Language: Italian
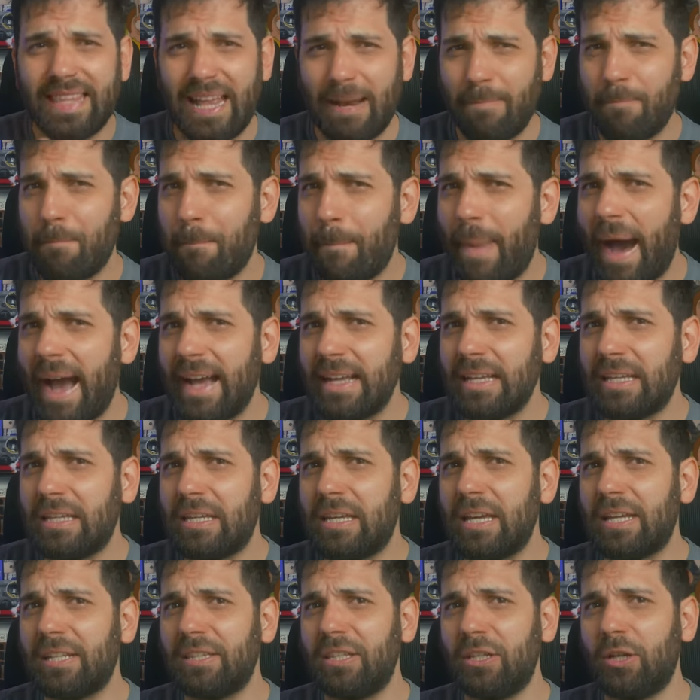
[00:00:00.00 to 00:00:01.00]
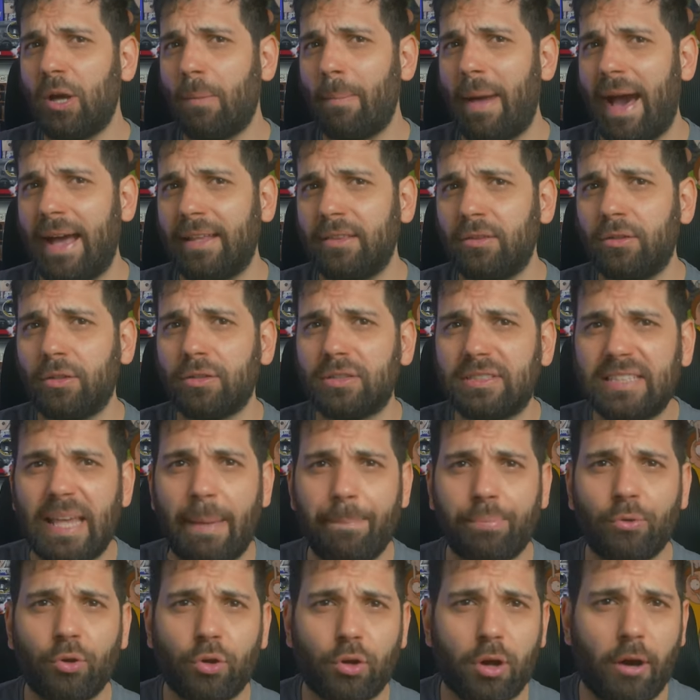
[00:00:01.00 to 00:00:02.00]
nel bunker di comando
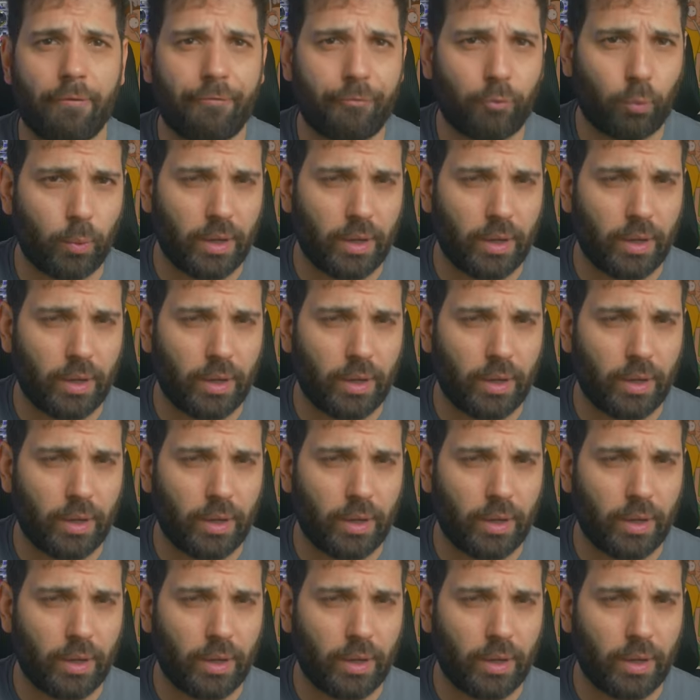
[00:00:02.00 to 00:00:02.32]
Sepulkov